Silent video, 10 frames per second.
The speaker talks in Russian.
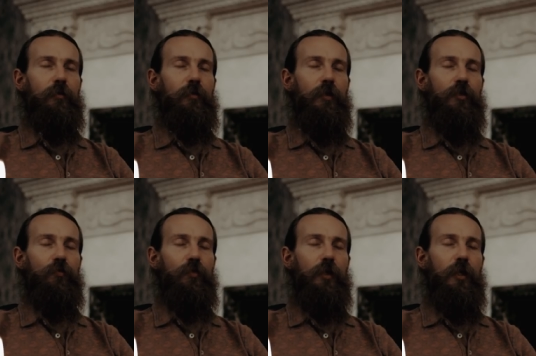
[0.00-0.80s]
наши
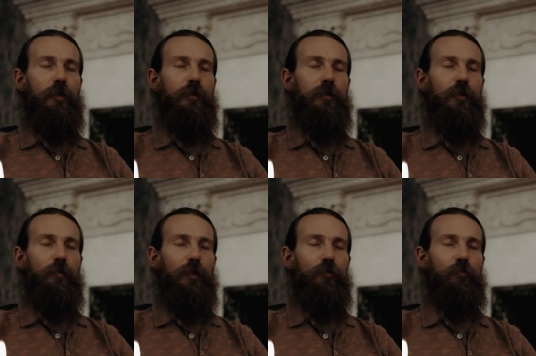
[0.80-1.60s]
уникальности,
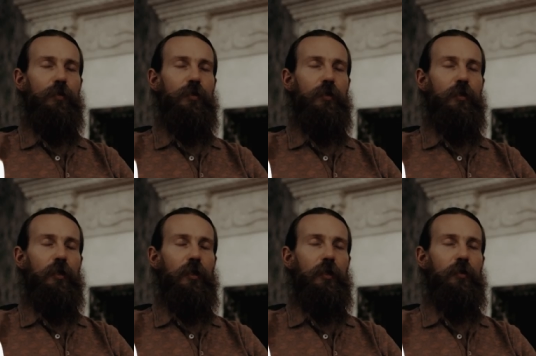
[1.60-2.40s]
способности и
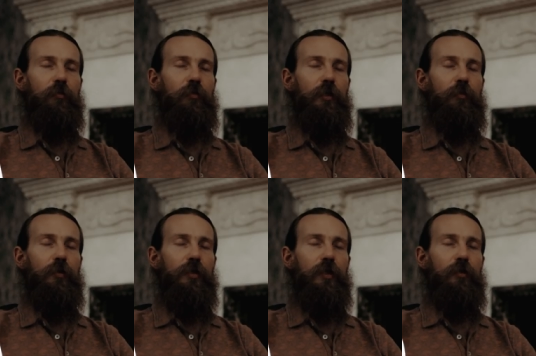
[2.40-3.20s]
таланты мы их
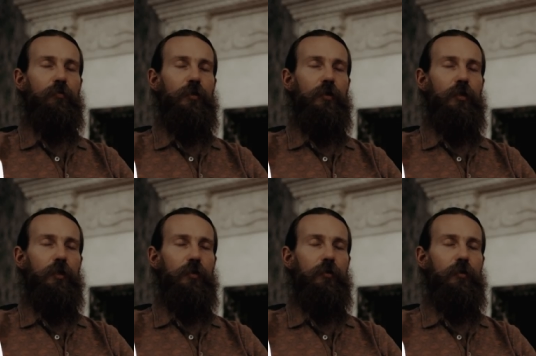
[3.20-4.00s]
признаем
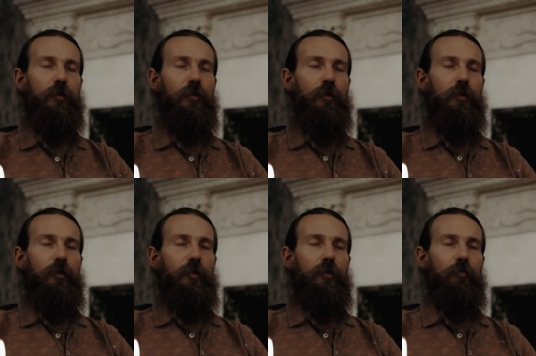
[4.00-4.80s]
сейчас,
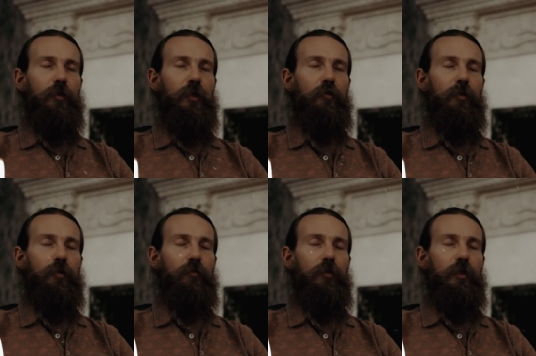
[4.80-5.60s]
и
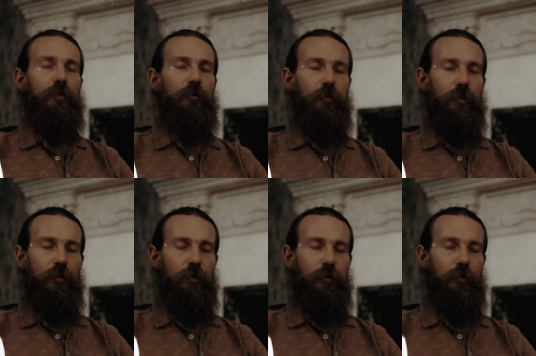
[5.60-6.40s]
мгновенно
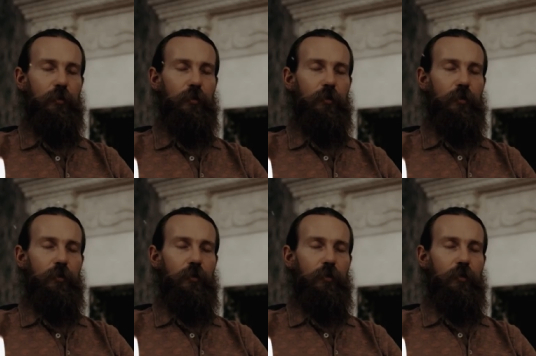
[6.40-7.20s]
увеличивается –
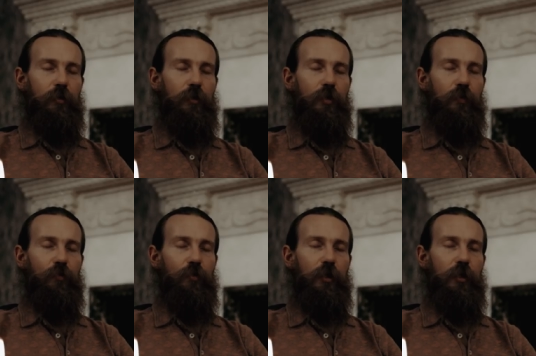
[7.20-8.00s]
наша
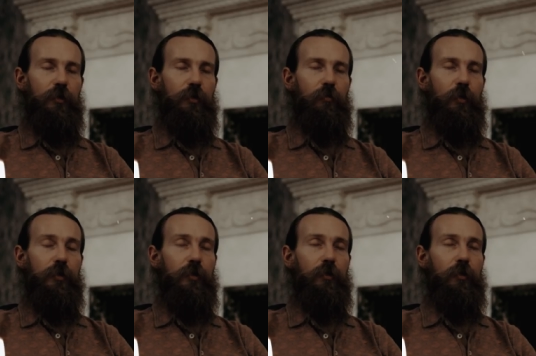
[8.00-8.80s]
внутренняя
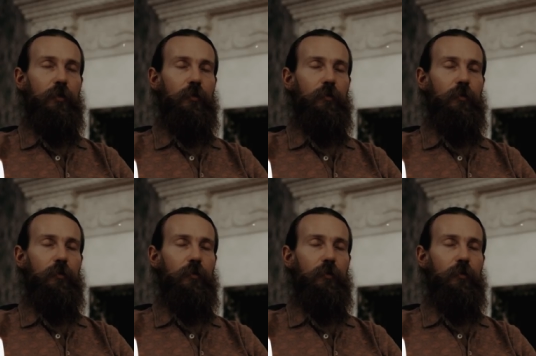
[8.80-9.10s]
самооценка.